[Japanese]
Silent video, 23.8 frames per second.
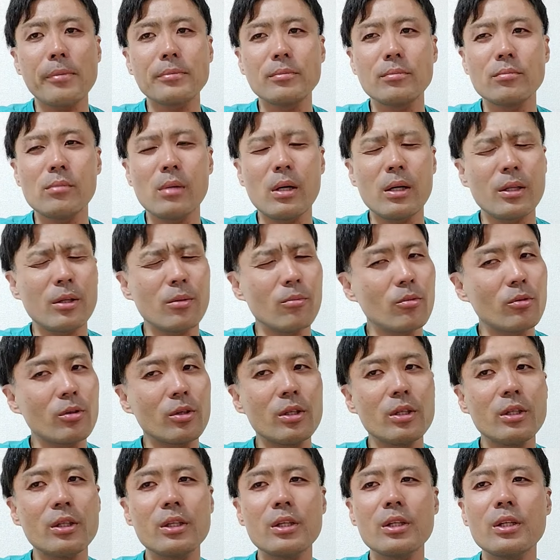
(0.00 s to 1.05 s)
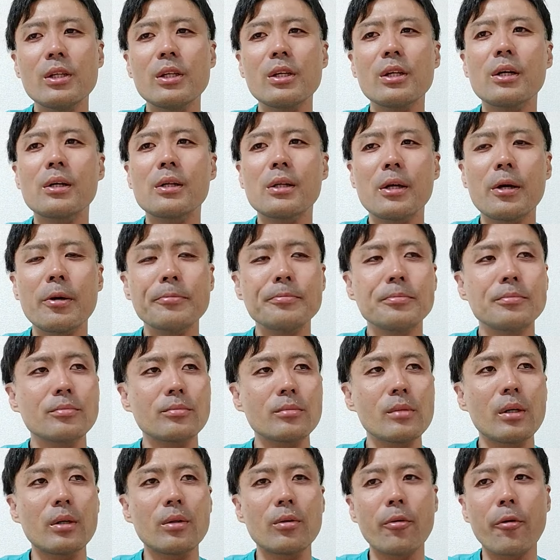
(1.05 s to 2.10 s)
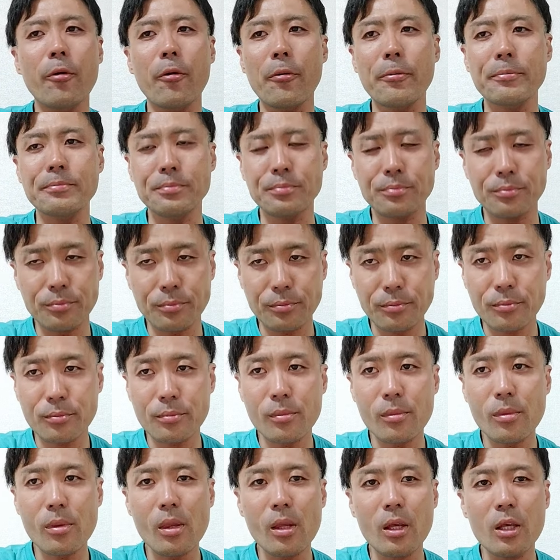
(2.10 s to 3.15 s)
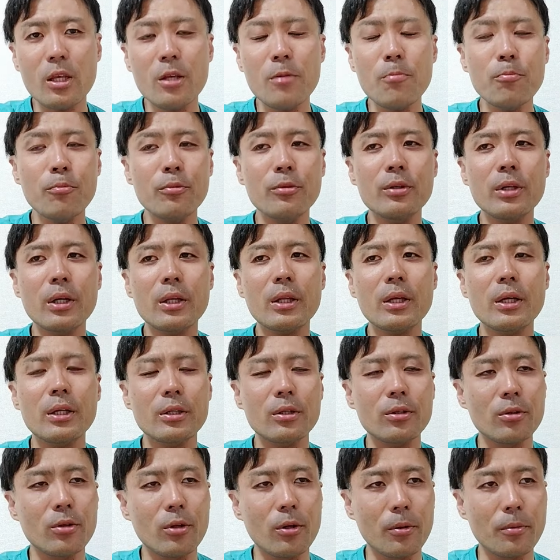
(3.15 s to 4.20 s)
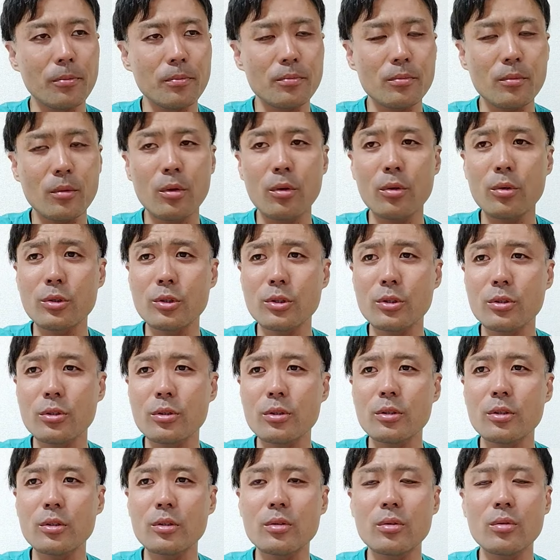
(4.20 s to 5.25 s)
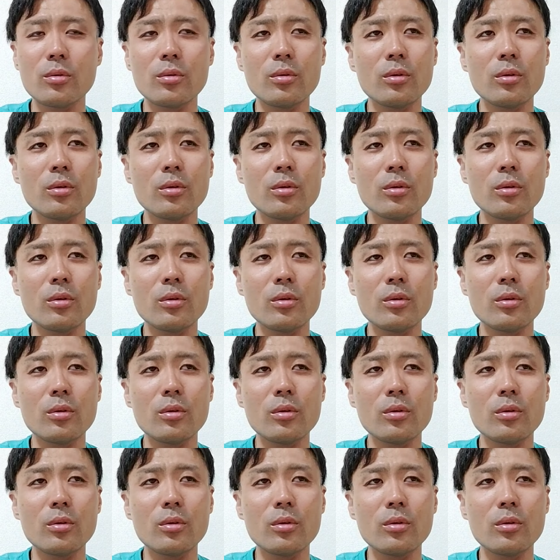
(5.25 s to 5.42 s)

うん、まあでもギリギリかなあの1分あたりの報酬、